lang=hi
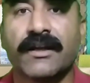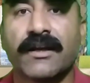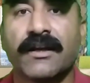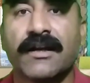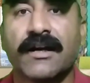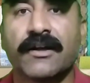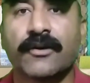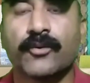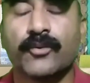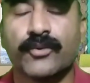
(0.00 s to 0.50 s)

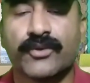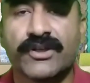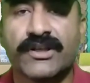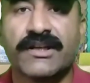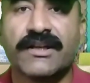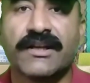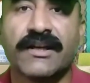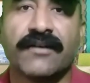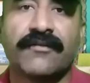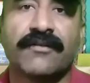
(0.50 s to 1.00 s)
किरदार
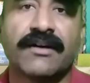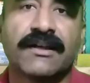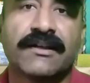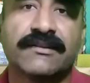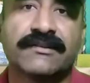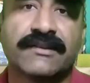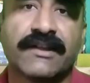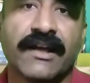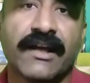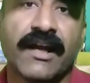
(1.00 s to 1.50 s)
खुशी के
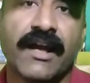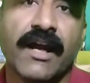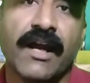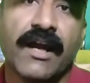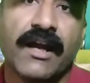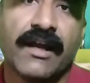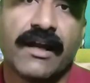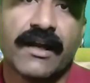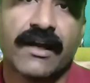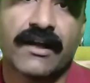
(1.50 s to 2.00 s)
हवाले से
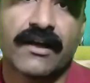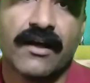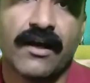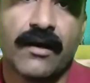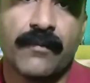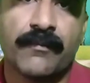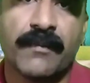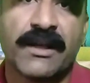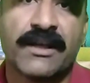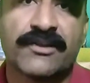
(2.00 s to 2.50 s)
एक
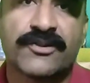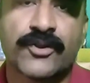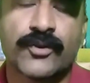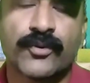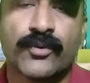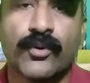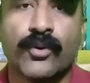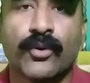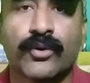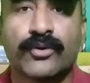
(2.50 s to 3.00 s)
अमल
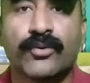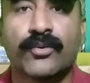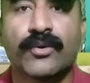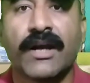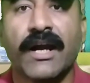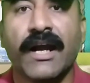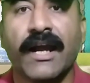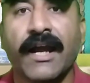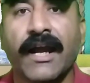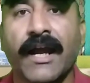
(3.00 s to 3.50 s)
शुरू हो
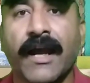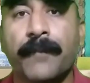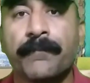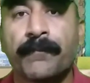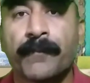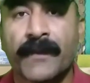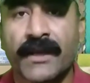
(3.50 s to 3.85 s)
चुका है